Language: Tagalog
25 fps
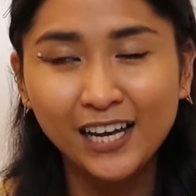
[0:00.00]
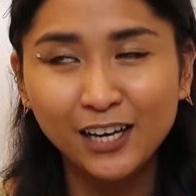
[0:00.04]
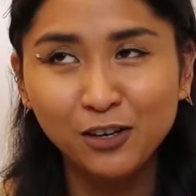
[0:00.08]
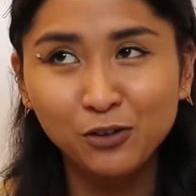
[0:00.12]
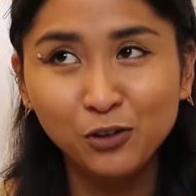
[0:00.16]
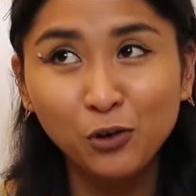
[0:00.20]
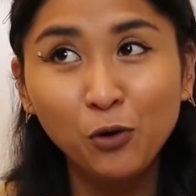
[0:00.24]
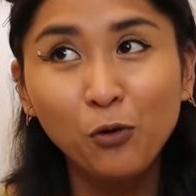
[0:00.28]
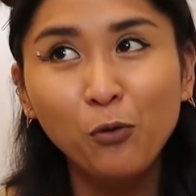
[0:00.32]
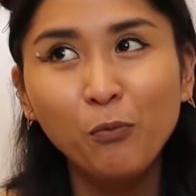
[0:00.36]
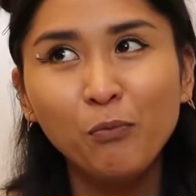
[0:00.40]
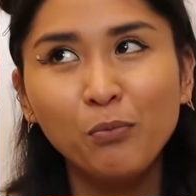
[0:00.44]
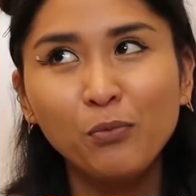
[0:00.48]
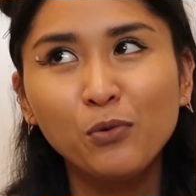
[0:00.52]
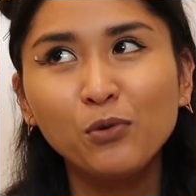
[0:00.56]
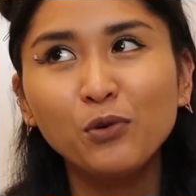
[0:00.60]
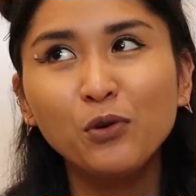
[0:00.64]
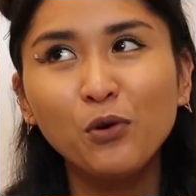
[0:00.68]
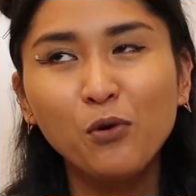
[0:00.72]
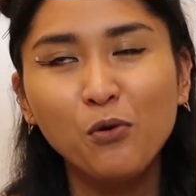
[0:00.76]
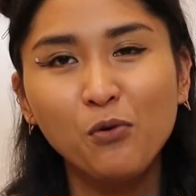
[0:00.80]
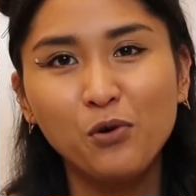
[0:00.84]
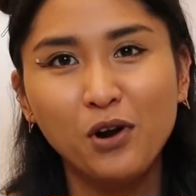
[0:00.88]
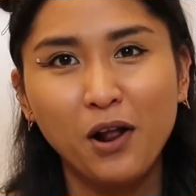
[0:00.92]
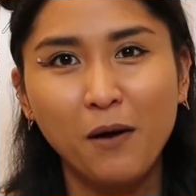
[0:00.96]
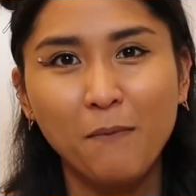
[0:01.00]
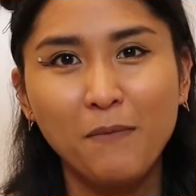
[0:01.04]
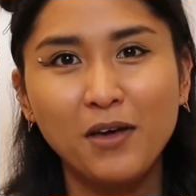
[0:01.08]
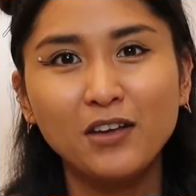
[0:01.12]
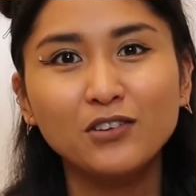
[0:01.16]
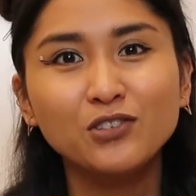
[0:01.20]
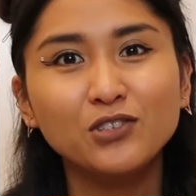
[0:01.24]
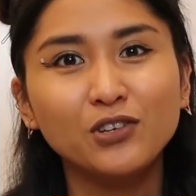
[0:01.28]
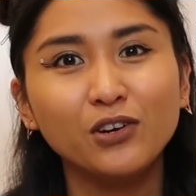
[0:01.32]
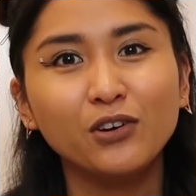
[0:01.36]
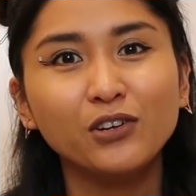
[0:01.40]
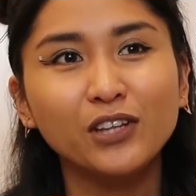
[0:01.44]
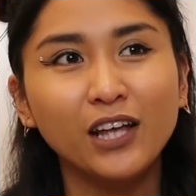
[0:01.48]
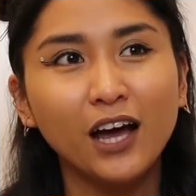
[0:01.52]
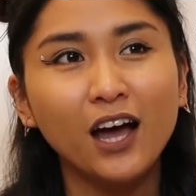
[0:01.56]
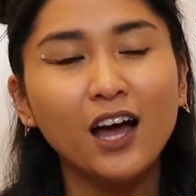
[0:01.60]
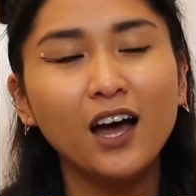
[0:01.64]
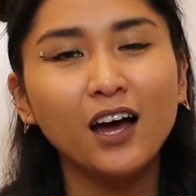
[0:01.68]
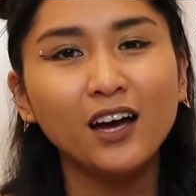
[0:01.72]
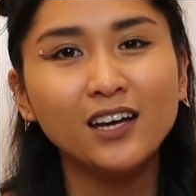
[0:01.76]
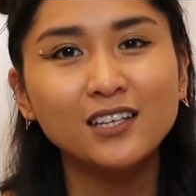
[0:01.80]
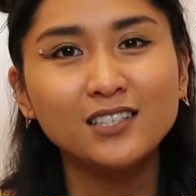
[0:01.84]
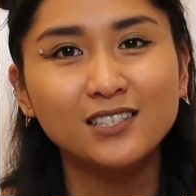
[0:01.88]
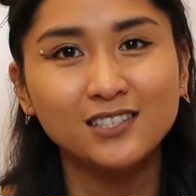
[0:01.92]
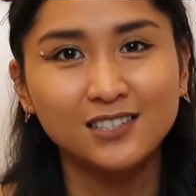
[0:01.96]
Like, nung, nung una medyo
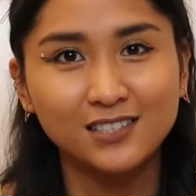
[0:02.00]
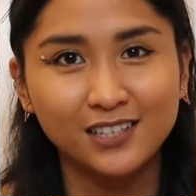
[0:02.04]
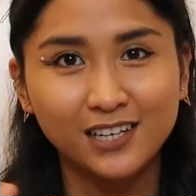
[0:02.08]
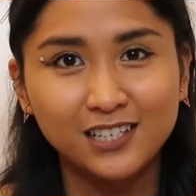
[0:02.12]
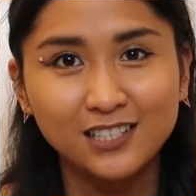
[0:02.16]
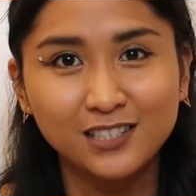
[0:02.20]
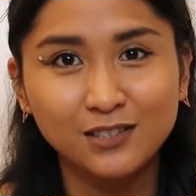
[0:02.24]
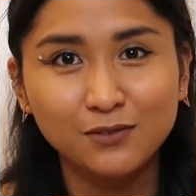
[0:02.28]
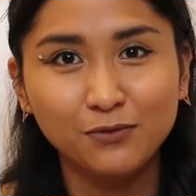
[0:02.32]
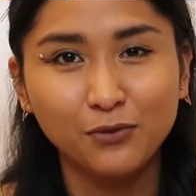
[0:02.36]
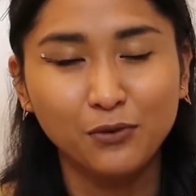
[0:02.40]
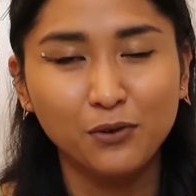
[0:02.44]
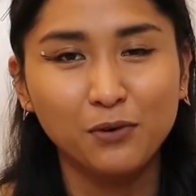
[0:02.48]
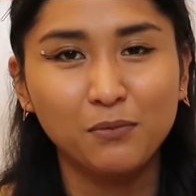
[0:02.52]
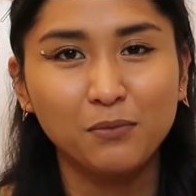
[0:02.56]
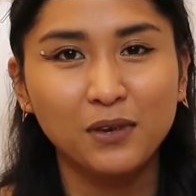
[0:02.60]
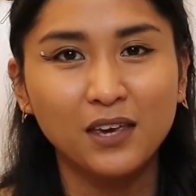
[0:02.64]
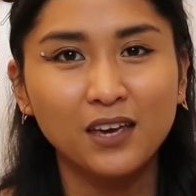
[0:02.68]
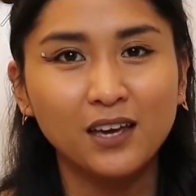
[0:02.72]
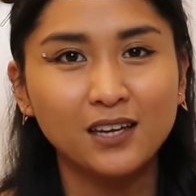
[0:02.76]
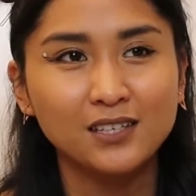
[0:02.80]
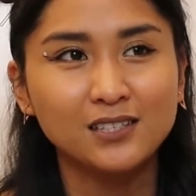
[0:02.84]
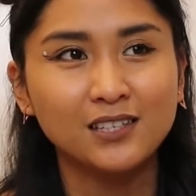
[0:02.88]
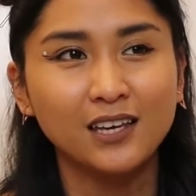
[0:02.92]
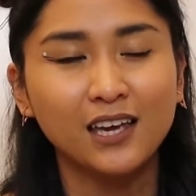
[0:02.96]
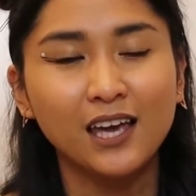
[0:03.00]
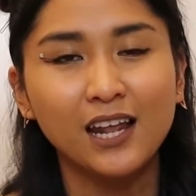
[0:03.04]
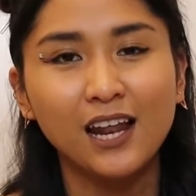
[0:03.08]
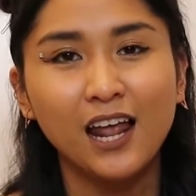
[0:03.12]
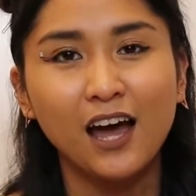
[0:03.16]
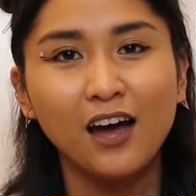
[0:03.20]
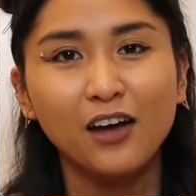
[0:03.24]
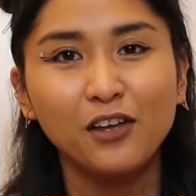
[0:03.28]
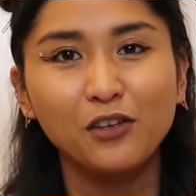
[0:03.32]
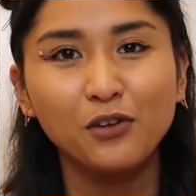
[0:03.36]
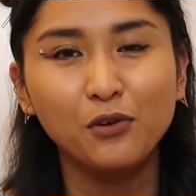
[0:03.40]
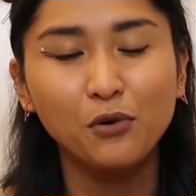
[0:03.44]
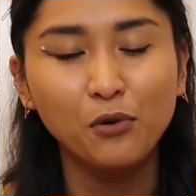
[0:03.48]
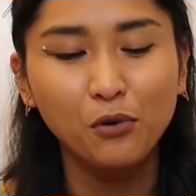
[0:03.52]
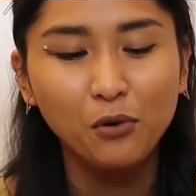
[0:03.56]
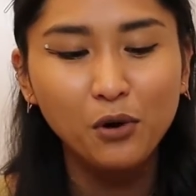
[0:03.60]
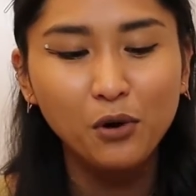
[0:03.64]
nakaka-stress for me kasi kailangan